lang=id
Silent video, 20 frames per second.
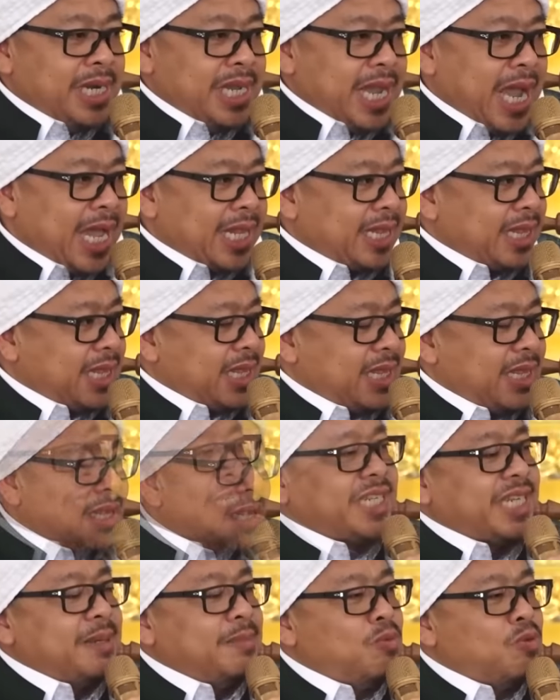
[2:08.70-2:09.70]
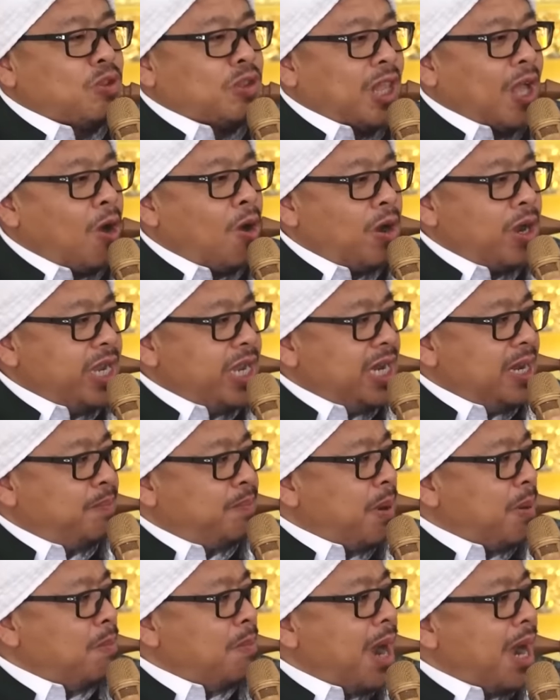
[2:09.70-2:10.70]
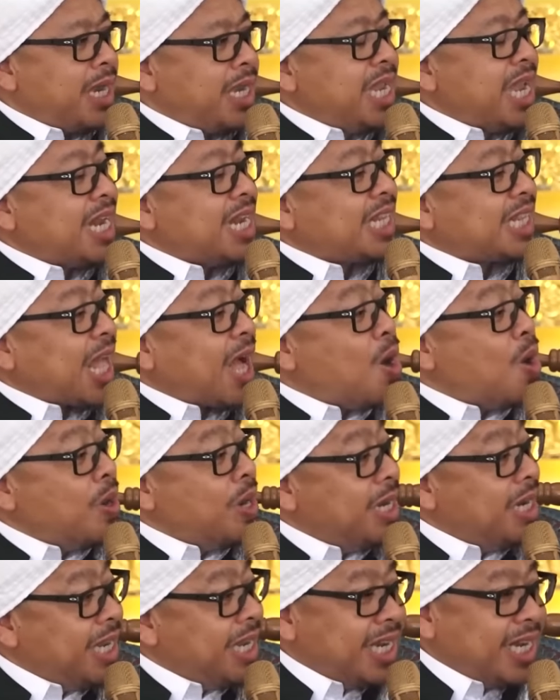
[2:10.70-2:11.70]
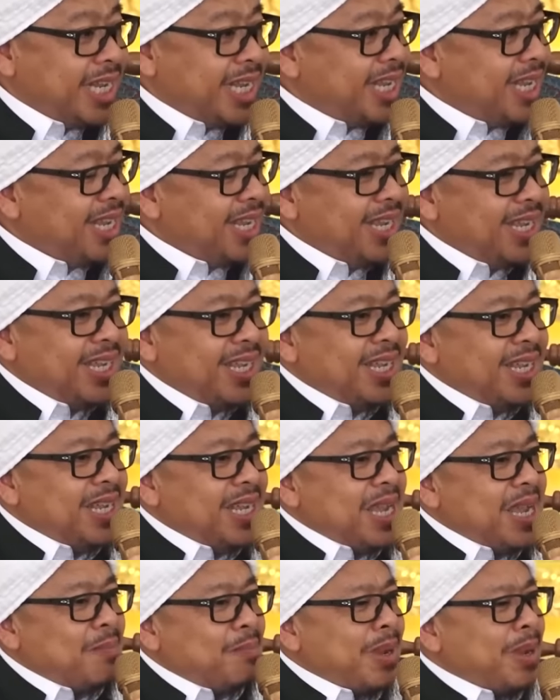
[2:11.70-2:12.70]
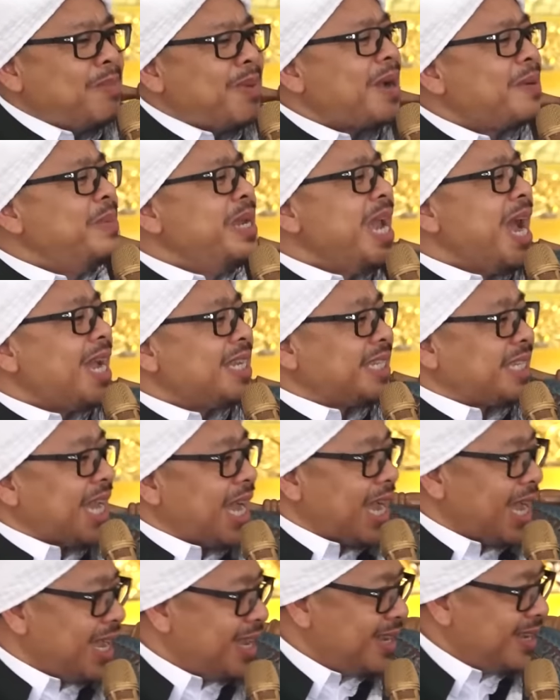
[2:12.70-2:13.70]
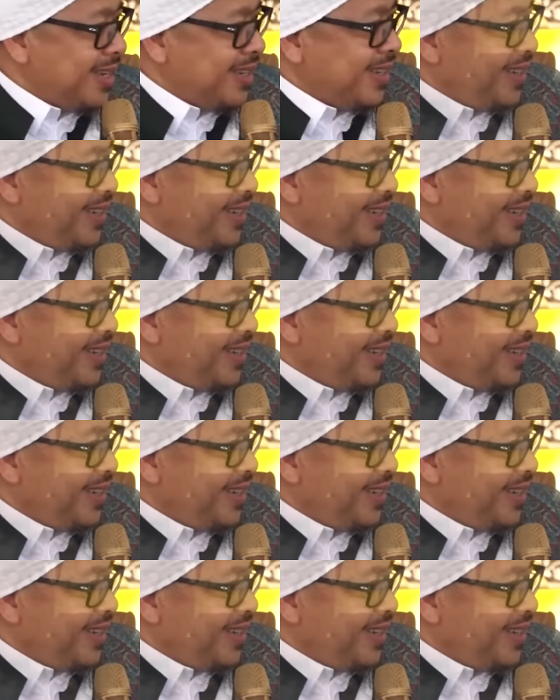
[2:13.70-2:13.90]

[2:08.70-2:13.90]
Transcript: melihat aksi tauhid pembagian tauhid ini memang biasa,